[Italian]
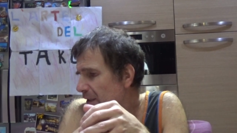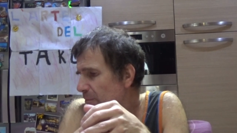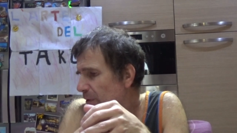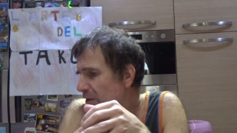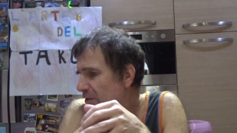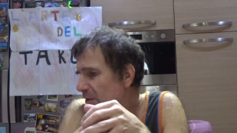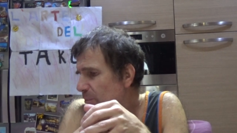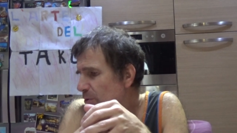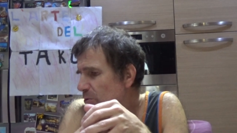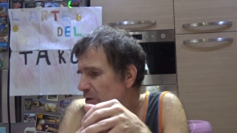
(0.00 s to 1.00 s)
Poi cosa
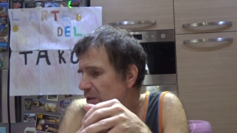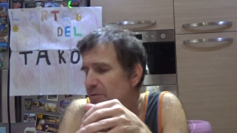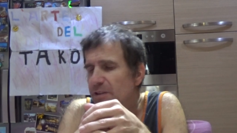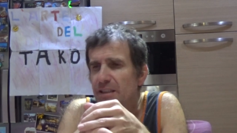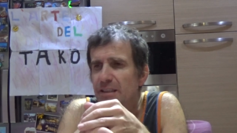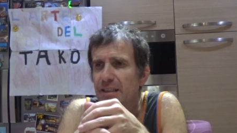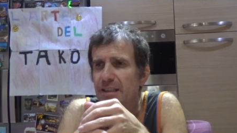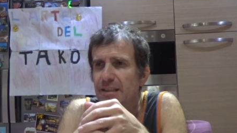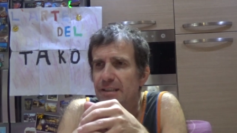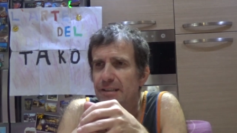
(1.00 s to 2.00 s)
posso dirvi?
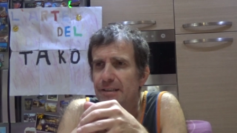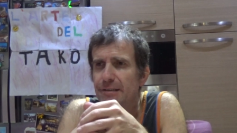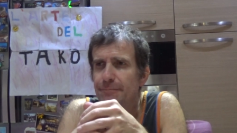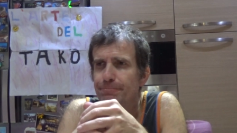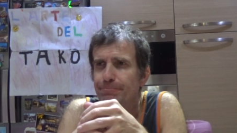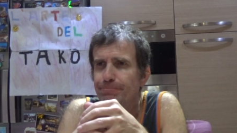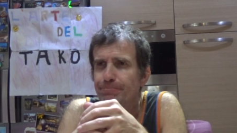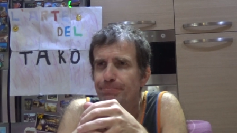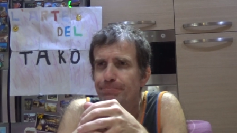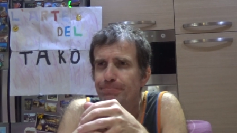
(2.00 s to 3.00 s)

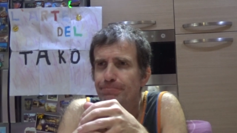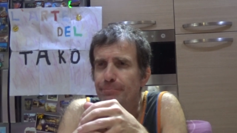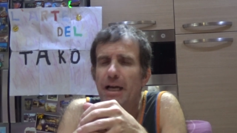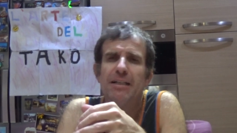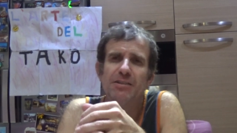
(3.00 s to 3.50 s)
Ehm, beh,